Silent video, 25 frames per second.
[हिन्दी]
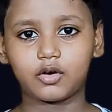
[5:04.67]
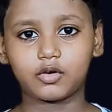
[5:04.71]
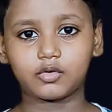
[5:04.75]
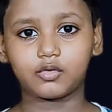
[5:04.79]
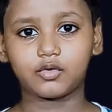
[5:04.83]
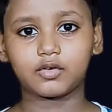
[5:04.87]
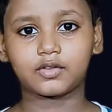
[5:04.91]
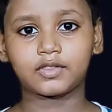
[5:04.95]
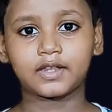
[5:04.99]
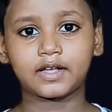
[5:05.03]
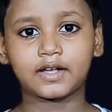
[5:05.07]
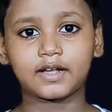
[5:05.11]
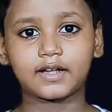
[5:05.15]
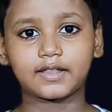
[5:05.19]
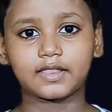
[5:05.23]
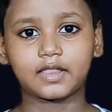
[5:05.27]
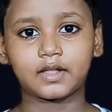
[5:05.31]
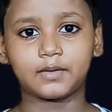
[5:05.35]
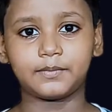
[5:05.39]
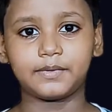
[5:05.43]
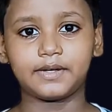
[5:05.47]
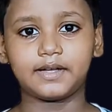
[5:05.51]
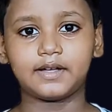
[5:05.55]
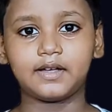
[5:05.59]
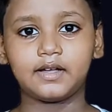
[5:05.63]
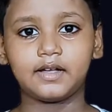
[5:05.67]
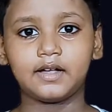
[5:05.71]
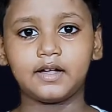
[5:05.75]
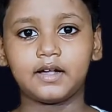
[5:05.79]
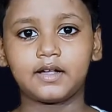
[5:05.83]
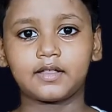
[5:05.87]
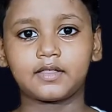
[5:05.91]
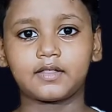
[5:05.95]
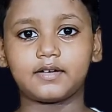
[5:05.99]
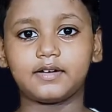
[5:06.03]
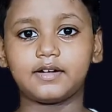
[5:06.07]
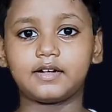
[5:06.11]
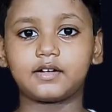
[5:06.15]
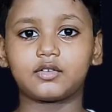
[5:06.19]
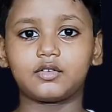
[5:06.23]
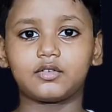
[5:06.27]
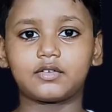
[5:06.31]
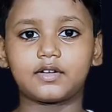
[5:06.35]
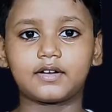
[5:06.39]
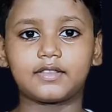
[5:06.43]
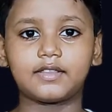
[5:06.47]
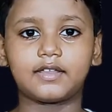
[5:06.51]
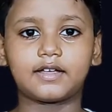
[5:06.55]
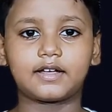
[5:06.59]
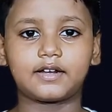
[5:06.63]
और उड़ने के समय शरीर को
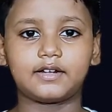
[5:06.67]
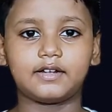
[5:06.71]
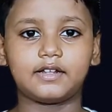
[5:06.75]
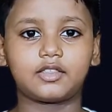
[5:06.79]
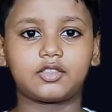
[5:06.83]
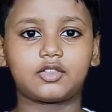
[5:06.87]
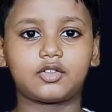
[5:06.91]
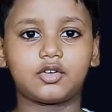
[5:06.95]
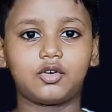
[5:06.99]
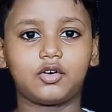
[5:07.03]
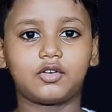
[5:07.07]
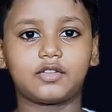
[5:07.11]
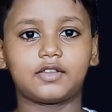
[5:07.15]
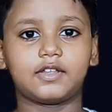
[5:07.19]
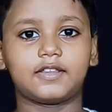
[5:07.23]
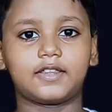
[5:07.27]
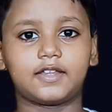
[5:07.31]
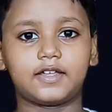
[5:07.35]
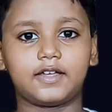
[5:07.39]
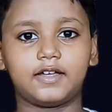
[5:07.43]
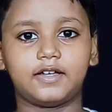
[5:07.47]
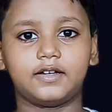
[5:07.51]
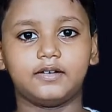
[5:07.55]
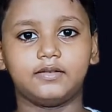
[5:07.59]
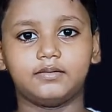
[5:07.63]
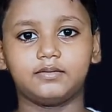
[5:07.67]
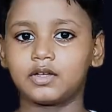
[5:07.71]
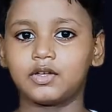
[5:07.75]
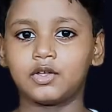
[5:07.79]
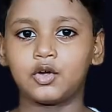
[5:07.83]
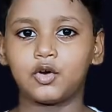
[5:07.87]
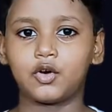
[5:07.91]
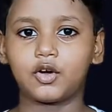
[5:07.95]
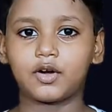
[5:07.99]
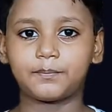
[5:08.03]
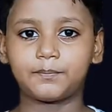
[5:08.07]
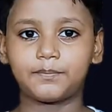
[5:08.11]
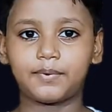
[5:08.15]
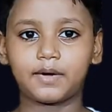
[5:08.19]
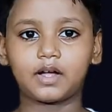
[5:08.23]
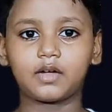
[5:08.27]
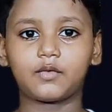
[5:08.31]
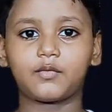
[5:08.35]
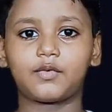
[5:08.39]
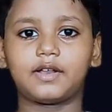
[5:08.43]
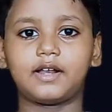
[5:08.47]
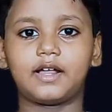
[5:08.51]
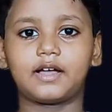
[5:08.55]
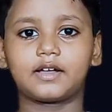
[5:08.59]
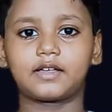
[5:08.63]
गिरने के लिए छोड़ देते हैं और
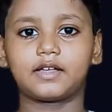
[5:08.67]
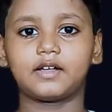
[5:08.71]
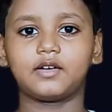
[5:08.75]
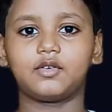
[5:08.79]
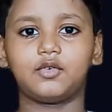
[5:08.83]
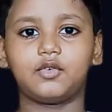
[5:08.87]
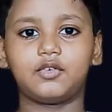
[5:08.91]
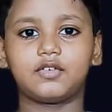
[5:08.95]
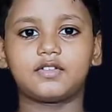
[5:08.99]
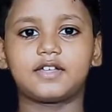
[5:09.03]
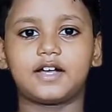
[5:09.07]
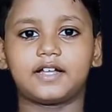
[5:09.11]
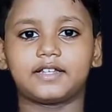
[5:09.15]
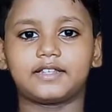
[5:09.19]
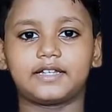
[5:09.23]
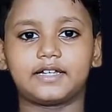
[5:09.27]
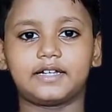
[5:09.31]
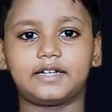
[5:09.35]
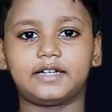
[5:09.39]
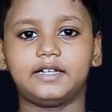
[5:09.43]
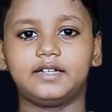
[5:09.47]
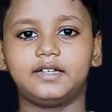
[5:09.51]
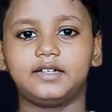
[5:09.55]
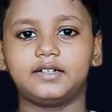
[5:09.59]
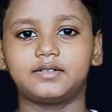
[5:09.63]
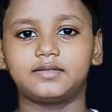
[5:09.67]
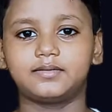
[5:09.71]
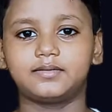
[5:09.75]
पंख फैला के उड़ जाते हैं